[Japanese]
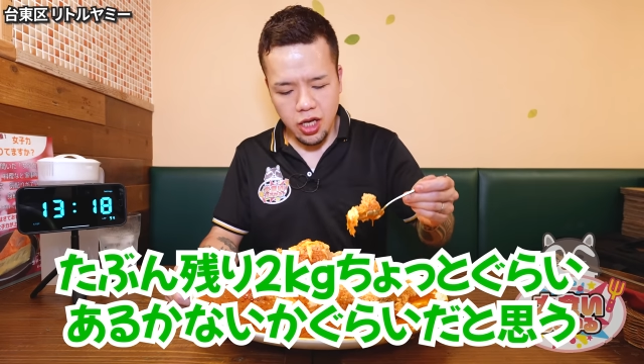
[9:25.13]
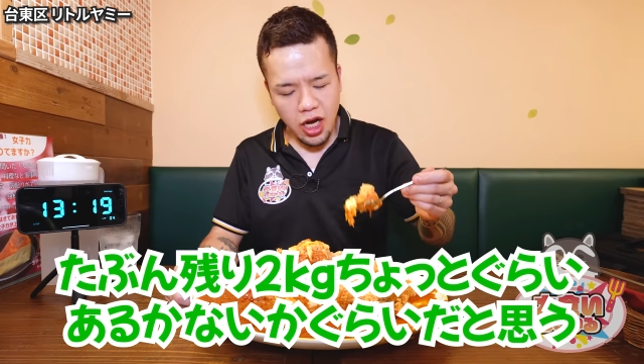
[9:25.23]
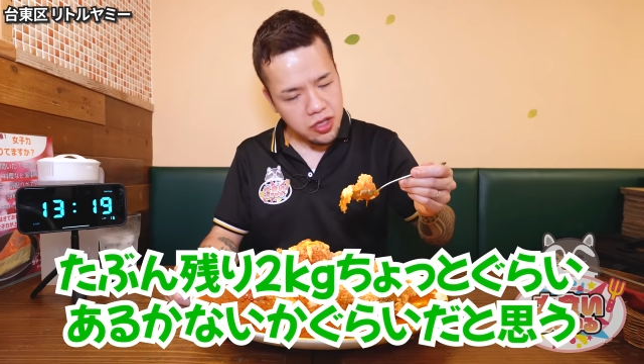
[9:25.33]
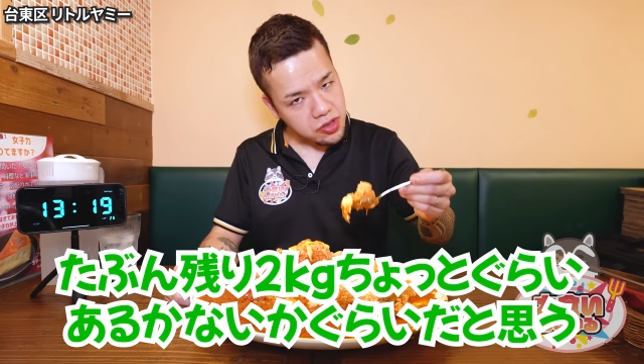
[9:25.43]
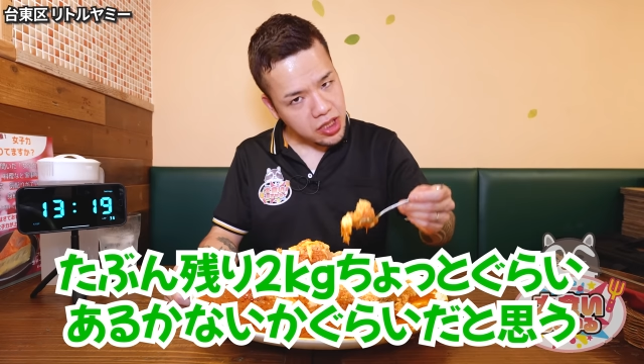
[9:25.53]

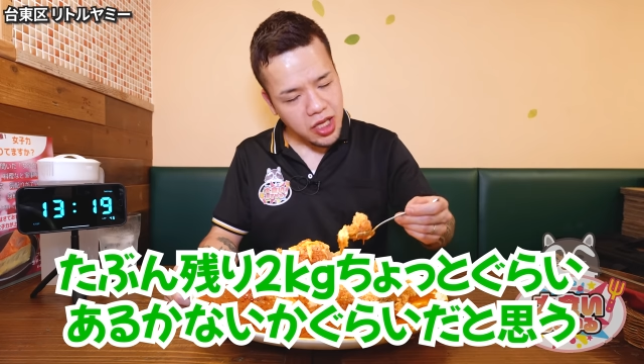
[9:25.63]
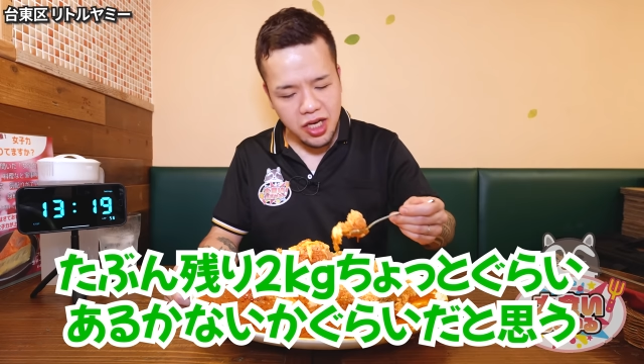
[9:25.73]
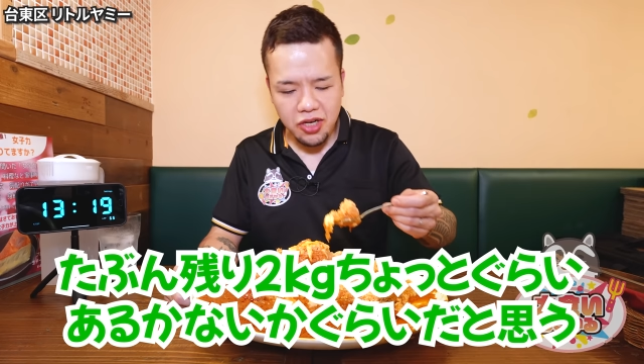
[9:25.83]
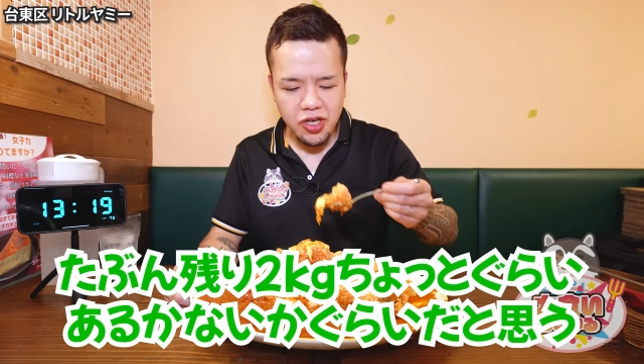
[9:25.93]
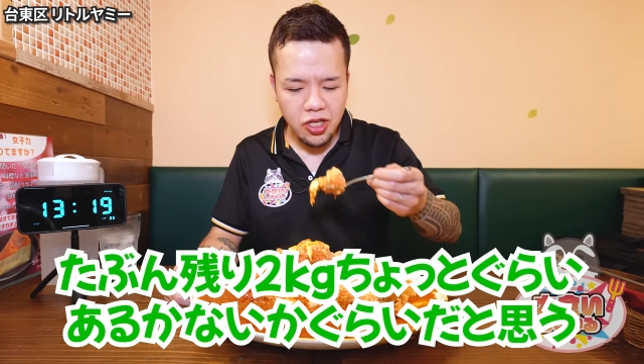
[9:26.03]
あるか
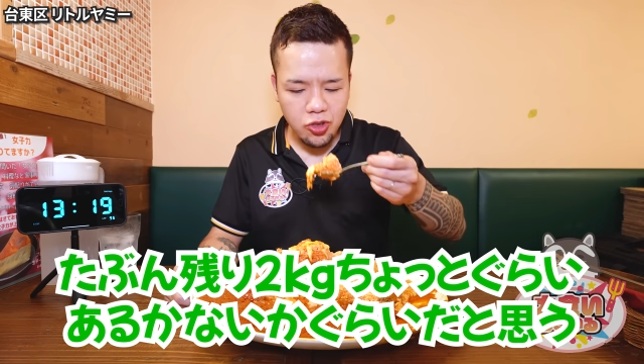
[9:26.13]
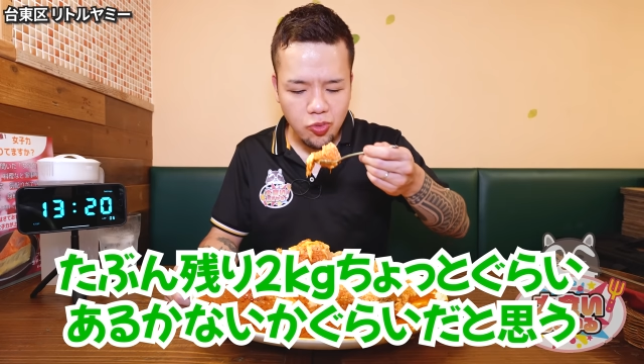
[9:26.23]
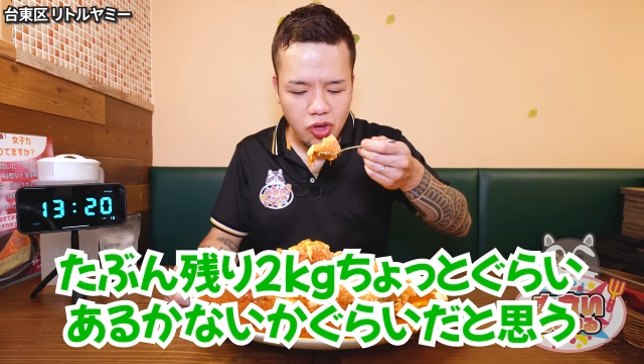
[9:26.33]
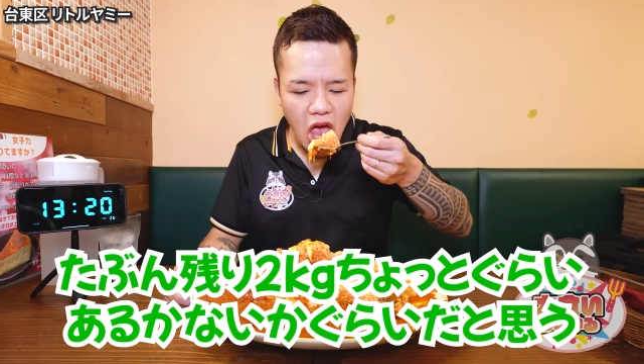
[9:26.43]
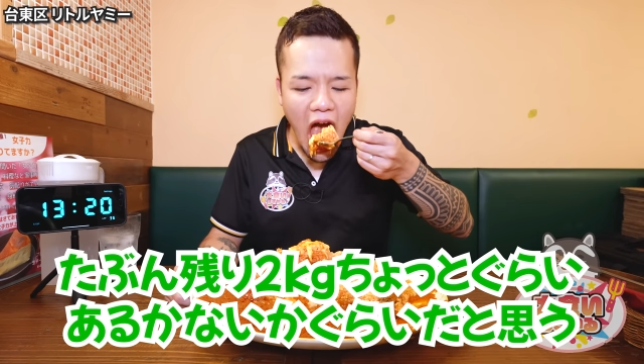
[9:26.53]
ないかぐらいだと
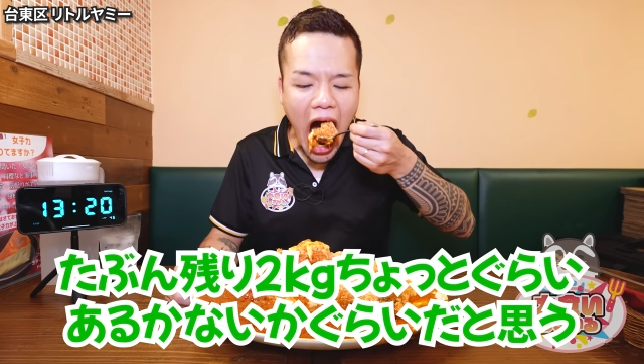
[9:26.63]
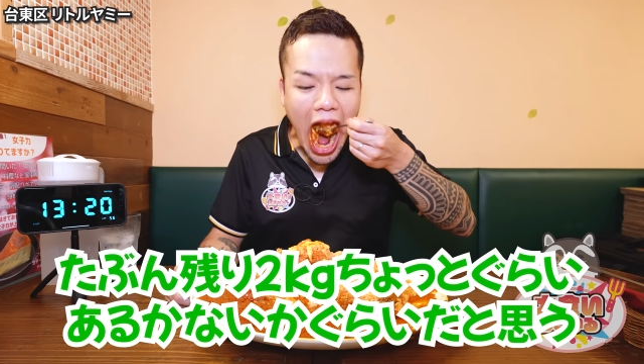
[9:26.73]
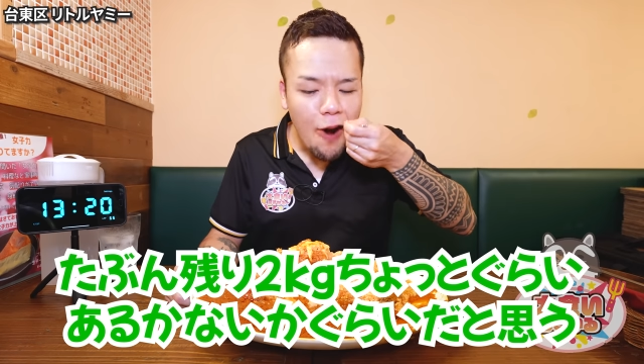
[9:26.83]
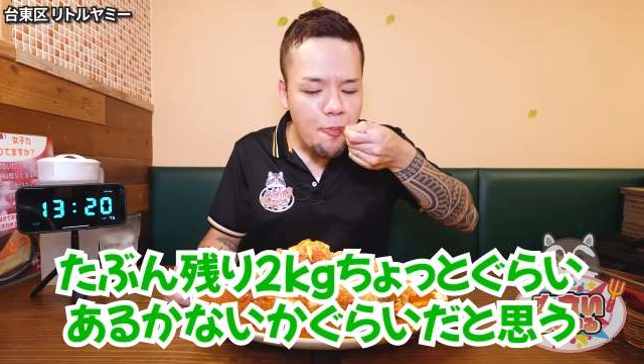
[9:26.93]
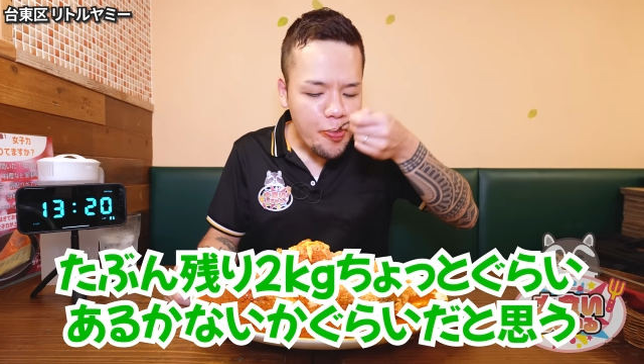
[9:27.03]
思うね。
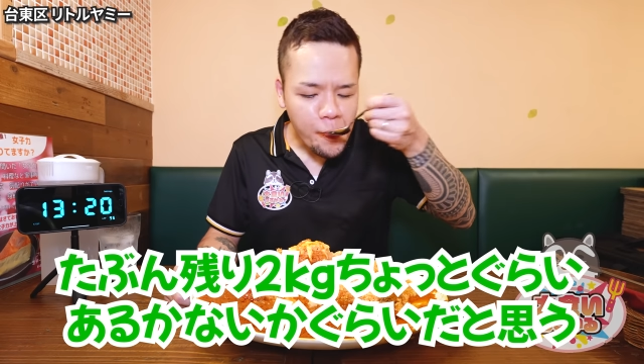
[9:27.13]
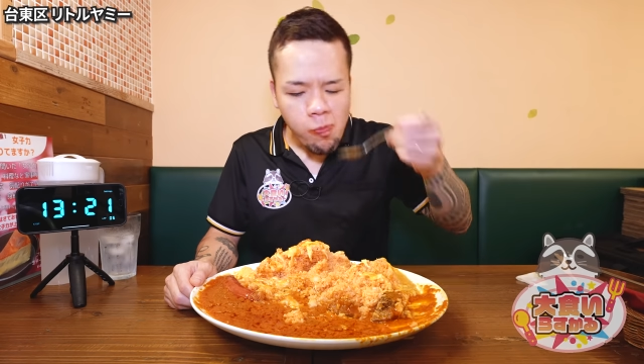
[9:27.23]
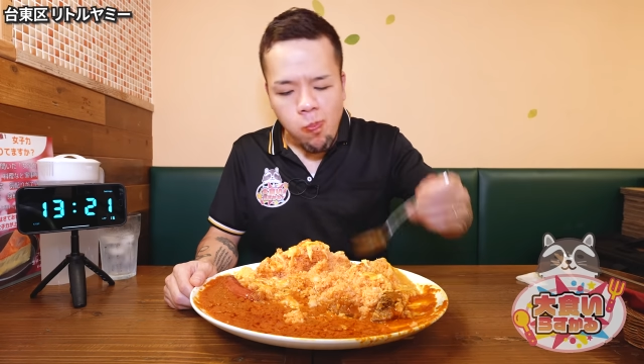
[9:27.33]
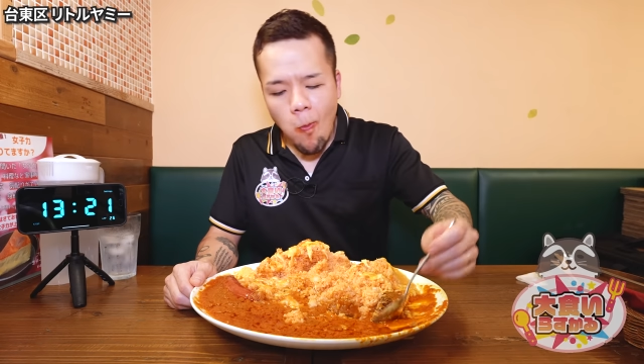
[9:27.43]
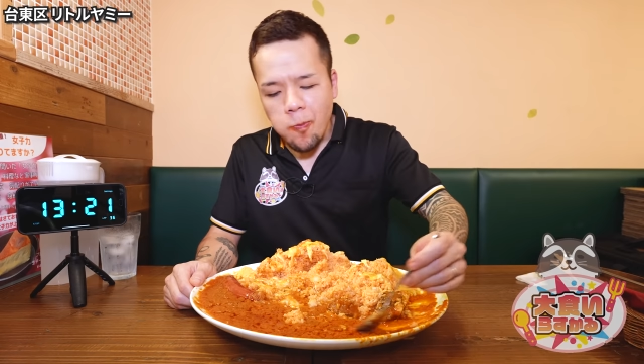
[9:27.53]

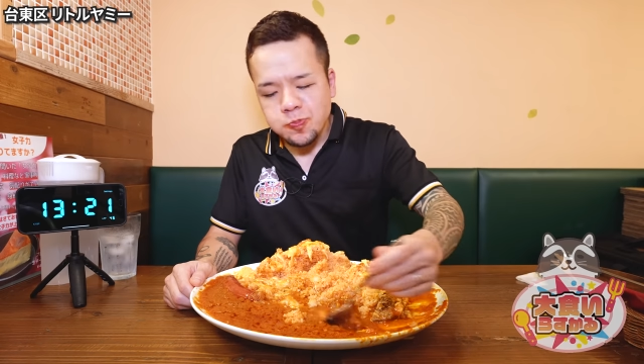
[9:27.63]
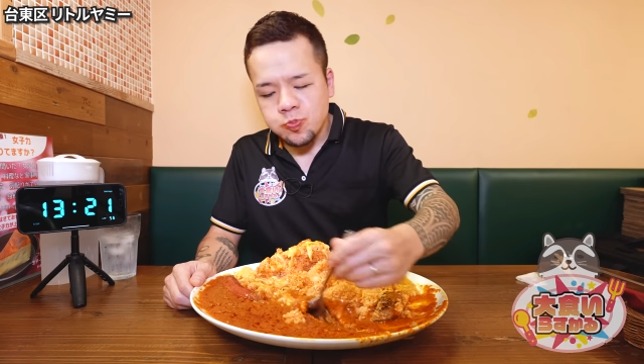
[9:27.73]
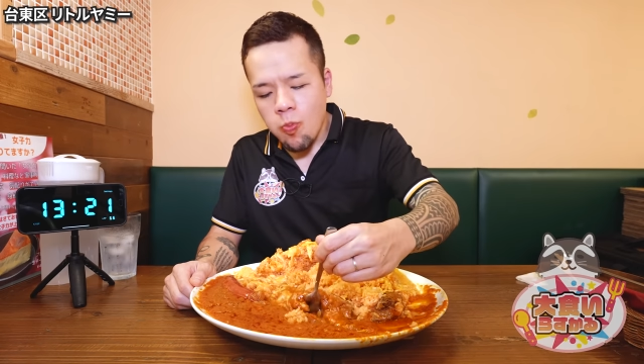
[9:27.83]
う